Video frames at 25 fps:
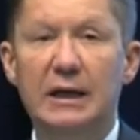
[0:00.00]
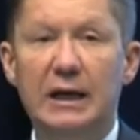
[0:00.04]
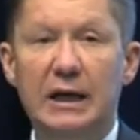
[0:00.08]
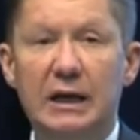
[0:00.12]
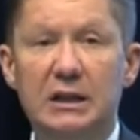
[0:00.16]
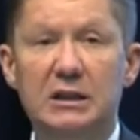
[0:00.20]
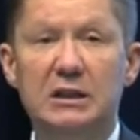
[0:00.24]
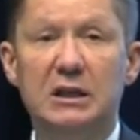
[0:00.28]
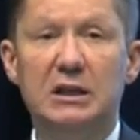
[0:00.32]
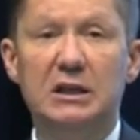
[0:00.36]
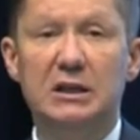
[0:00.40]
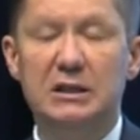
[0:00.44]

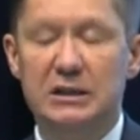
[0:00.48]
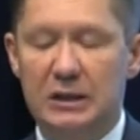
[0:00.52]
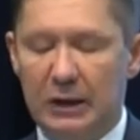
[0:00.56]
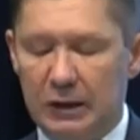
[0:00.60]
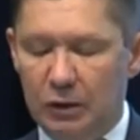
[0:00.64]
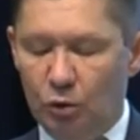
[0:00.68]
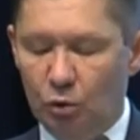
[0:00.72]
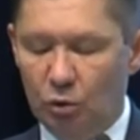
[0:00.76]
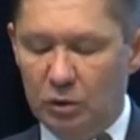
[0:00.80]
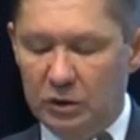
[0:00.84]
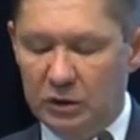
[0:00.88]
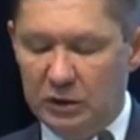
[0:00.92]
это
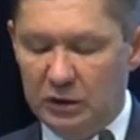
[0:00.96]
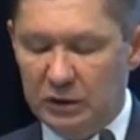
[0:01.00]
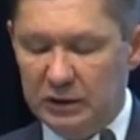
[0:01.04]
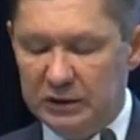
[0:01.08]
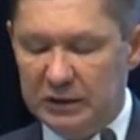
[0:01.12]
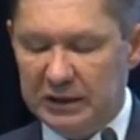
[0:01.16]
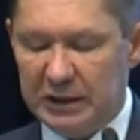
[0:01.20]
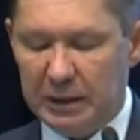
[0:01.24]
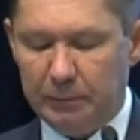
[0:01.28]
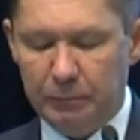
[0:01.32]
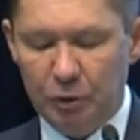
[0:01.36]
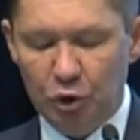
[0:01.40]
налог
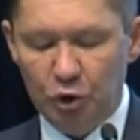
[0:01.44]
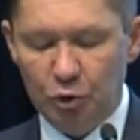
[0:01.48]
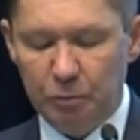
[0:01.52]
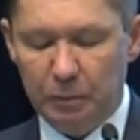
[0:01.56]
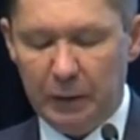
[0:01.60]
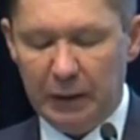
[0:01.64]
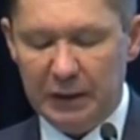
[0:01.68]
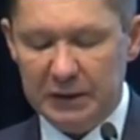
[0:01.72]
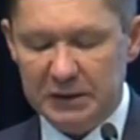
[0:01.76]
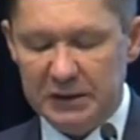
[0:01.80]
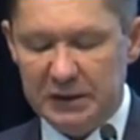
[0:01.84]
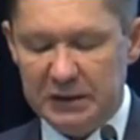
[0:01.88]
на добычу
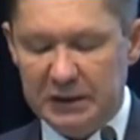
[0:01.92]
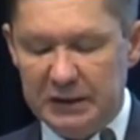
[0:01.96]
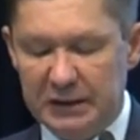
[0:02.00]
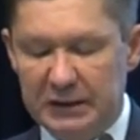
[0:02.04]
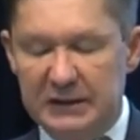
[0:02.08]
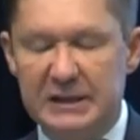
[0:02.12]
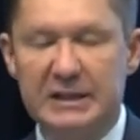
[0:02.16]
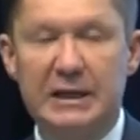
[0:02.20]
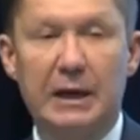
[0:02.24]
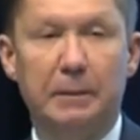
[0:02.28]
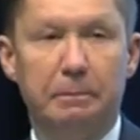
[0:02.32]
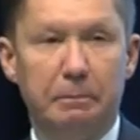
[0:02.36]
полезных
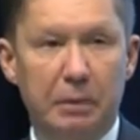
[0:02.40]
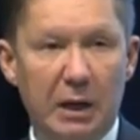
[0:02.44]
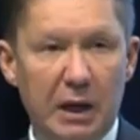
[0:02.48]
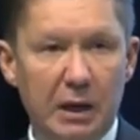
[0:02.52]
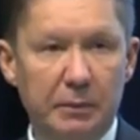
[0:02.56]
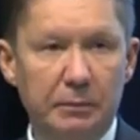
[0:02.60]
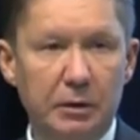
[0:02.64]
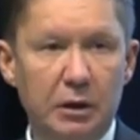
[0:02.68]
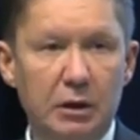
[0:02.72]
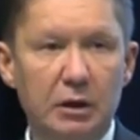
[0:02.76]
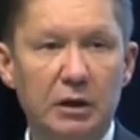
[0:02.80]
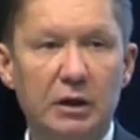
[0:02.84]

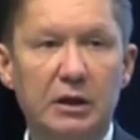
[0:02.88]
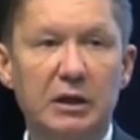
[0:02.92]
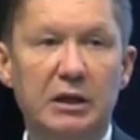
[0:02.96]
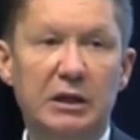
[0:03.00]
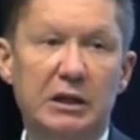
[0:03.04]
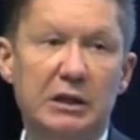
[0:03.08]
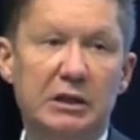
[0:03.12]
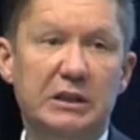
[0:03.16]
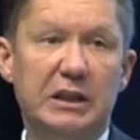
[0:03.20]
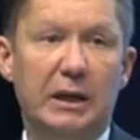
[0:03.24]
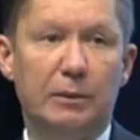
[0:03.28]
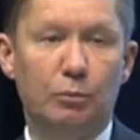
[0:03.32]
ископаемых
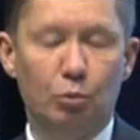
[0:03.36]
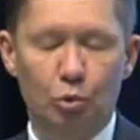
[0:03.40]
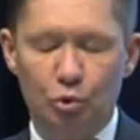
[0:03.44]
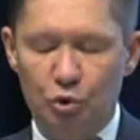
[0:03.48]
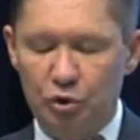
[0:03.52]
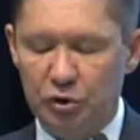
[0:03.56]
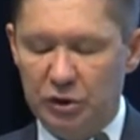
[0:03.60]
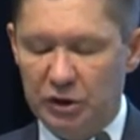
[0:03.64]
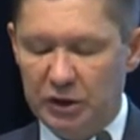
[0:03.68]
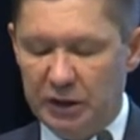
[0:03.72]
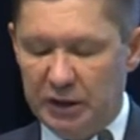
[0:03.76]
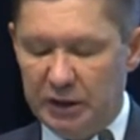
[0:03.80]
и
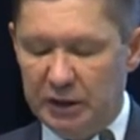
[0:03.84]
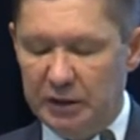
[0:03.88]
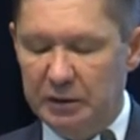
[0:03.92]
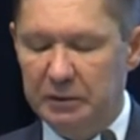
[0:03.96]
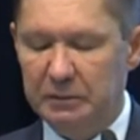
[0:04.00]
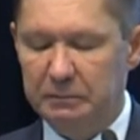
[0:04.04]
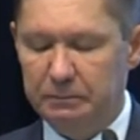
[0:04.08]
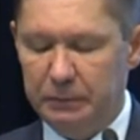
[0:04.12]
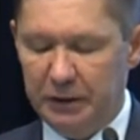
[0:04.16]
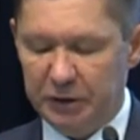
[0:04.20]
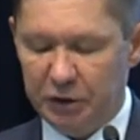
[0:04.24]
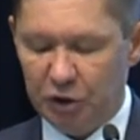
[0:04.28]
таможенные
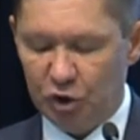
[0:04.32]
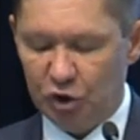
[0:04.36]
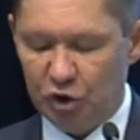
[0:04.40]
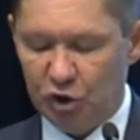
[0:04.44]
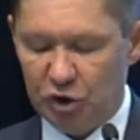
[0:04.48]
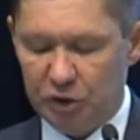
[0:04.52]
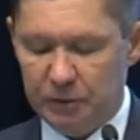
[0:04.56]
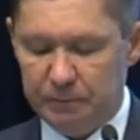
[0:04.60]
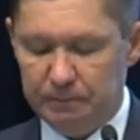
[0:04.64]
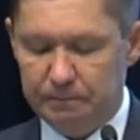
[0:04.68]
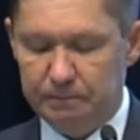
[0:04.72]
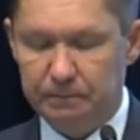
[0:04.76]

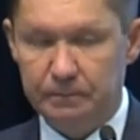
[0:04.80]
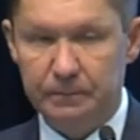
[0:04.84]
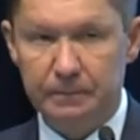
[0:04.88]
платежи.